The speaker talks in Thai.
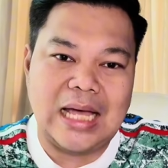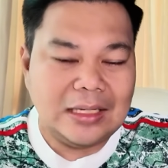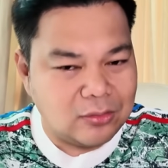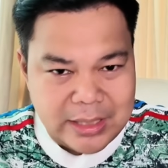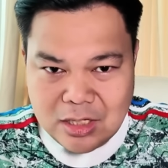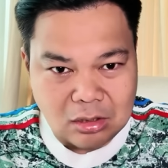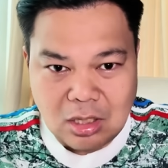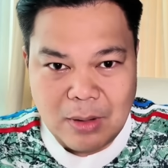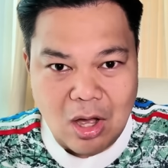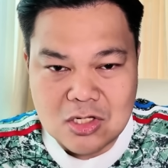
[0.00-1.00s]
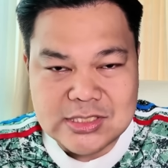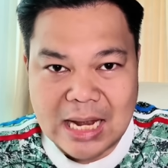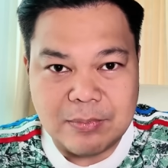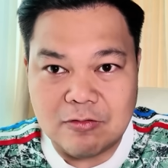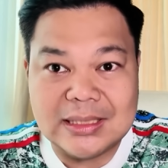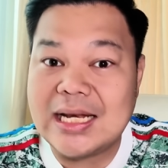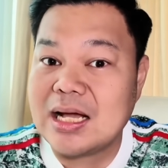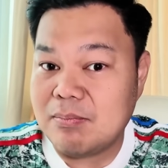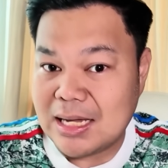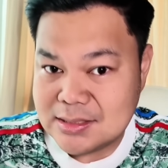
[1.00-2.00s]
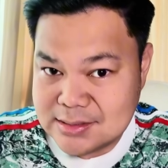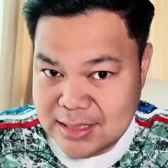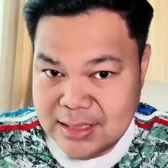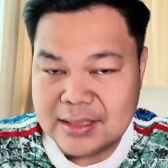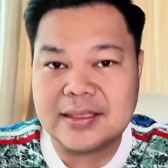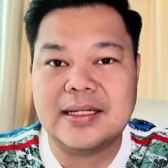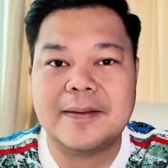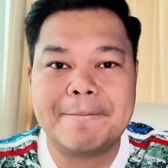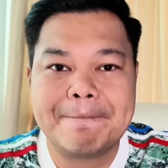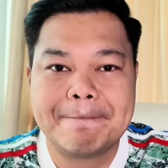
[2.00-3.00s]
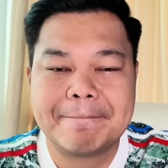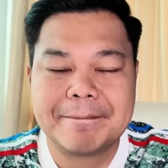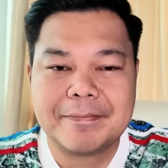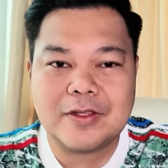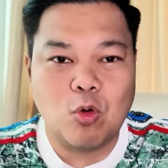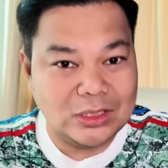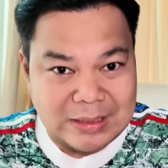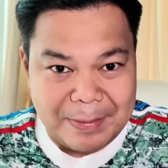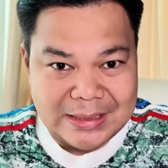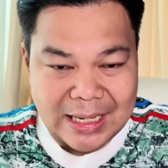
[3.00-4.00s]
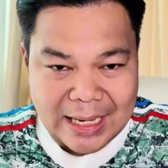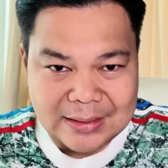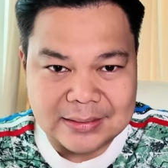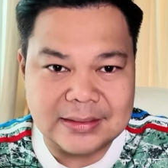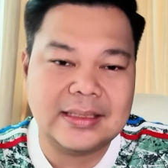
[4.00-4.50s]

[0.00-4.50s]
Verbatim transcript: อันโตนี่ก็ต้องมาออกซาร์ดเหมือนวันที่เล่นกับบาร์นสลีย์ควรจะเป็นอย่างนั้น